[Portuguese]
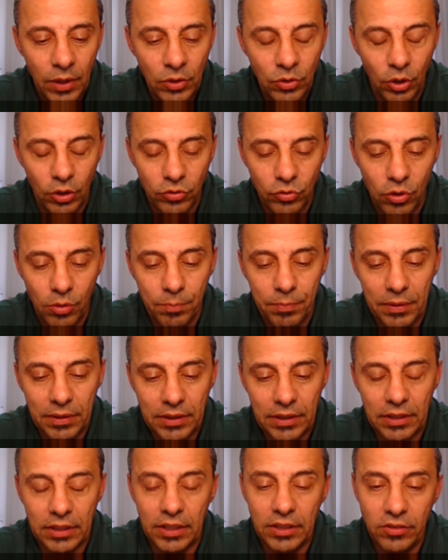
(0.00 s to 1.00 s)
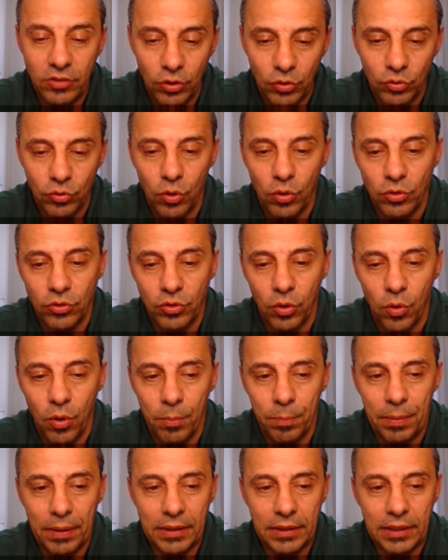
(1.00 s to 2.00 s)
Nosso companheiro aí, seu, seu
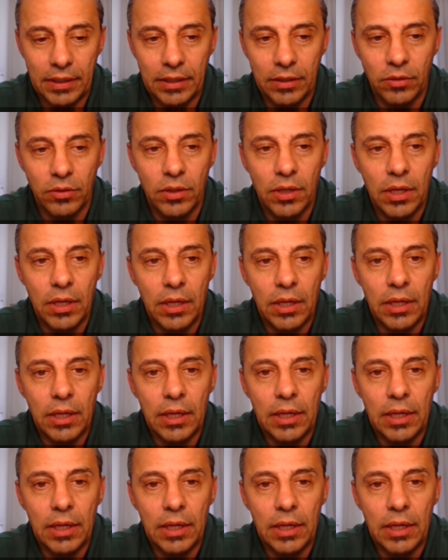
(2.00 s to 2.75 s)
companheiro.